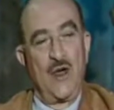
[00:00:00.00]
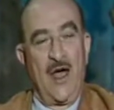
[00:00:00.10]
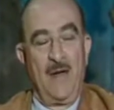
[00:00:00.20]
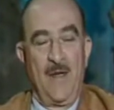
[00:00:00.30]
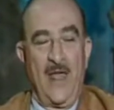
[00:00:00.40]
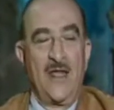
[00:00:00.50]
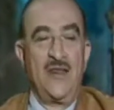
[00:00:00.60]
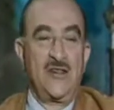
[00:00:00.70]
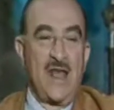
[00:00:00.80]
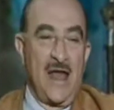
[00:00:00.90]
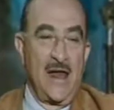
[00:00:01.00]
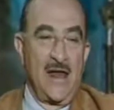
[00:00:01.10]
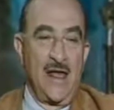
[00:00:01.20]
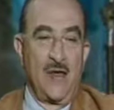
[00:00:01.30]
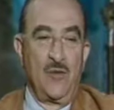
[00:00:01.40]
personaggio, è in
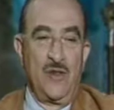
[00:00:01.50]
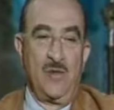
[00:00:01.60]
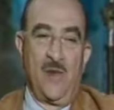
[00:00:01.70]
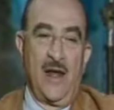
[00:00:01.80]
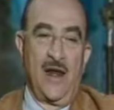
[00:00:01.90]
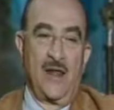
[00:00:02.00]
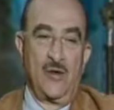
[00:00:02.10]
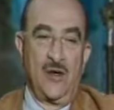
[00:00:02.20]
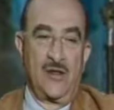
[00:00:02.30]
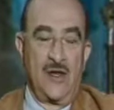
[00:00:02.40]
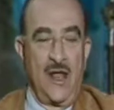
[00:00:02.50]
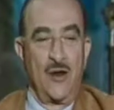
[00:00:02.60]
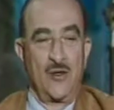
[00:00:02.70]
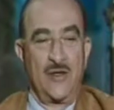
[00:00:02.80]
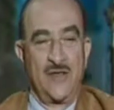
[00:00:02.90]
Italia e quindi parla in un
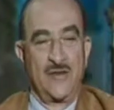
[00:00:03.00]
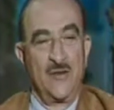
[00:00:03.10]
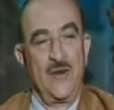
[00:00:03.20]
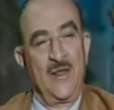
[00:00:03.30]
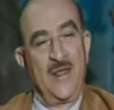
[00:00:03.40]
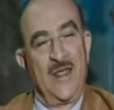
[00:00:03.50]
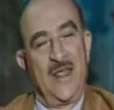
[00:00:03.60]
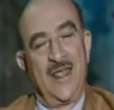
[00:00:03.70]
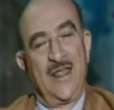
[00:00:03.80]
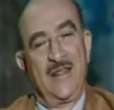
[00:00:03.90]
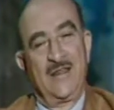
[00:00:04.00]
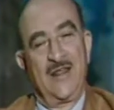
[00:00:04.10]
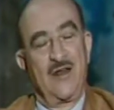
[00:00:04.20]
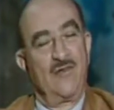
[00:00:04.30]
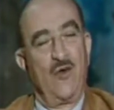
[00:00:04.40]
italiano tedesco e
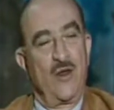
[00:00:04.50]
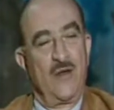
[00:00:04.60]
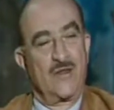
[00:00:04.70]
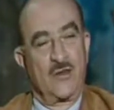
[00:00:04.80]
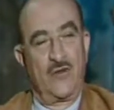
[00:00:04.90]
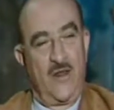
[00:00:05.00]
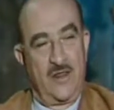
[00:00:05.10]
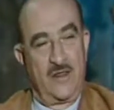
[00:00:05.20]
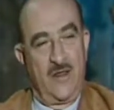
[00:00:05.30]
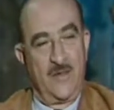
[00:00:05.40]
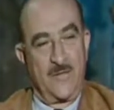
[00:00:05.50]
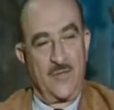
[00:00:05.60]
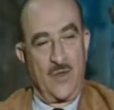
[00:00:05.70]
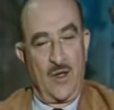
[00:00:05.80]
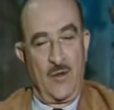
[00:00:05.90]
tira fuori una strofetta
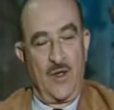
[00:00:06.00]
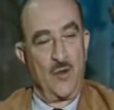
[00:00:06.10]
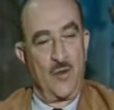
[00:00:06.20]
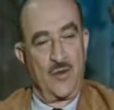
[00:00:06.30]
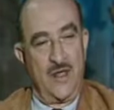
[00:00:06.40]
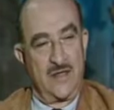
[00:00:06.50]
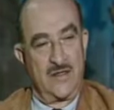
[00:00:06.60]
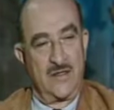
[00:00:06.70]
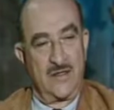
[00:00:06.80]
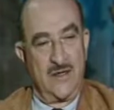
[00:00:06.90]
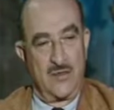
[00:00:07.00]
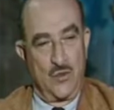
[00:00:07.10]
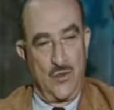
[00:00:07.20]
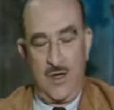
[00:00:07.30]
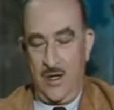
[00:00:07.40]
quando protesta della
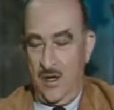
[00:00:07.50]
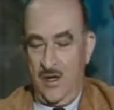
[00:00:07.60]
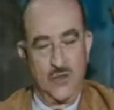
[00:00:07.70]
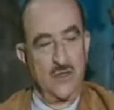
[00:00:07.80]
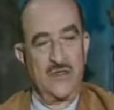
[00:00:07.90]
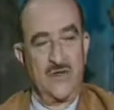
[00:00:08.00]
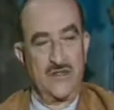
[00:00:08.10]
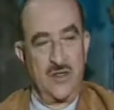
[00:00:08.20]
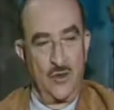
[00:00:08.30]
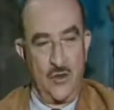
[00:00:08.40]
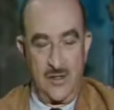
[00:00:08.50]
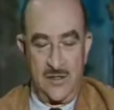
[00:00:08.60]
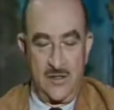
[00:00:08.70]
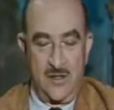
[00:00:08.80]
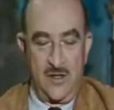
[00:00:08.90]
sua insoddisfazione,
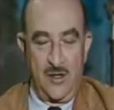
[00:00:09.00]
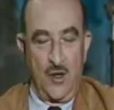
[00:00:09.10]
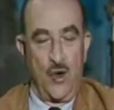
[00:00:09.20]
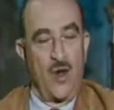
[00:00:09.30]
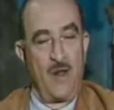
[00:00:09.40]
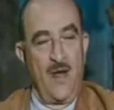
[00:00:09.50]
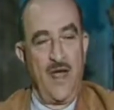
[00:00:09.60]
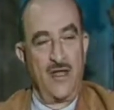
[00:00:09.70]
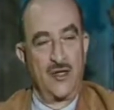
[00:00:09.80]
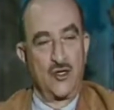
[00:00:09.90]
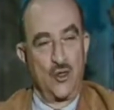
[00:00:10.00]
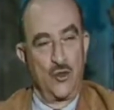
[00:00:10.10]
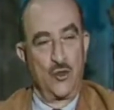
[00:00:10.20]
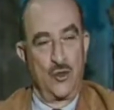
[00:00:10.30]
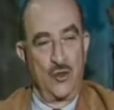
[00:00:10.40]
dice io oramai
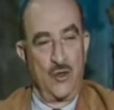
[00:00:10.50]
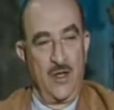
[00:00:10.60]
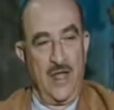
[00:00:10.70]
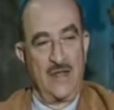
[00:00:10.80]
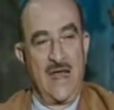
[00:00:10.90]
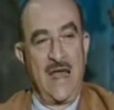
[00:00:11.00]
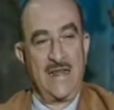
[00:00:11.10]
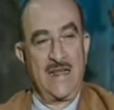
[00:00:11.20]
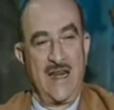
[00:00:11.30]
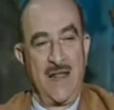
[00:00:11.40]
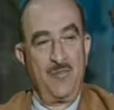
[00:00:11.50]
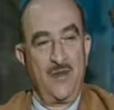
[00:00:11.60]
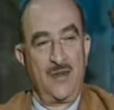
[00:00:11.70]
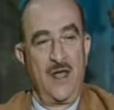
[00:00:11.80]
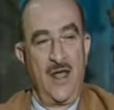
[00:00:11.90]
ciunto, età
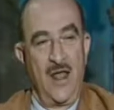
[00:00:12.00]
decrepita,